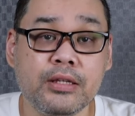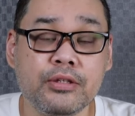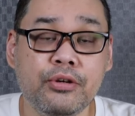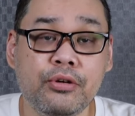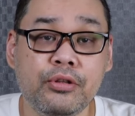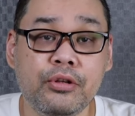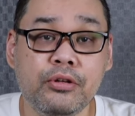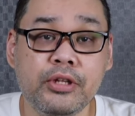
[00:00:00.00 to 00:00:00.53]

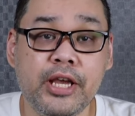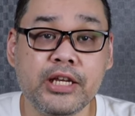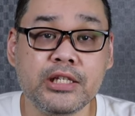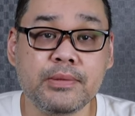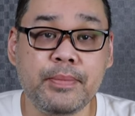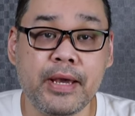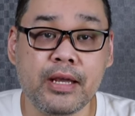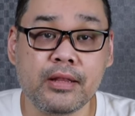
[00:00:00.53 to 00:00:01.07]
So, don't
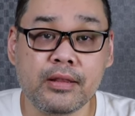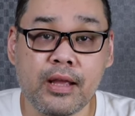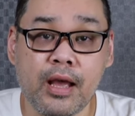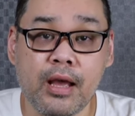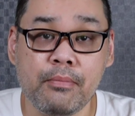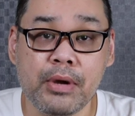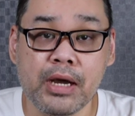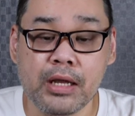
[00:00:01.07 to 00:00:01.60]
expect
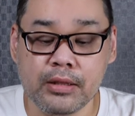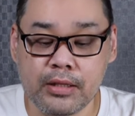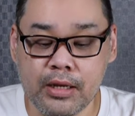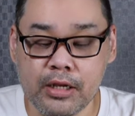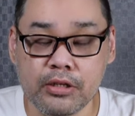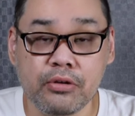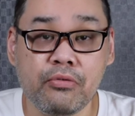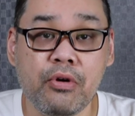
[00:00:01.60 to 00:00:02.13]
na maganda
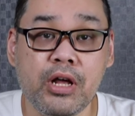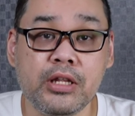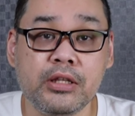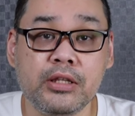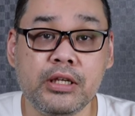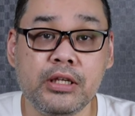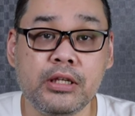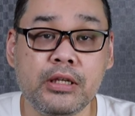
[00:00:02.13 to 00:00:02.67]
rin yung
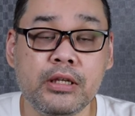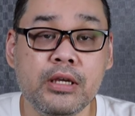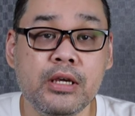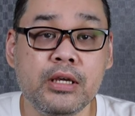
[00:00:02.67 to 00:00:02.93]
quality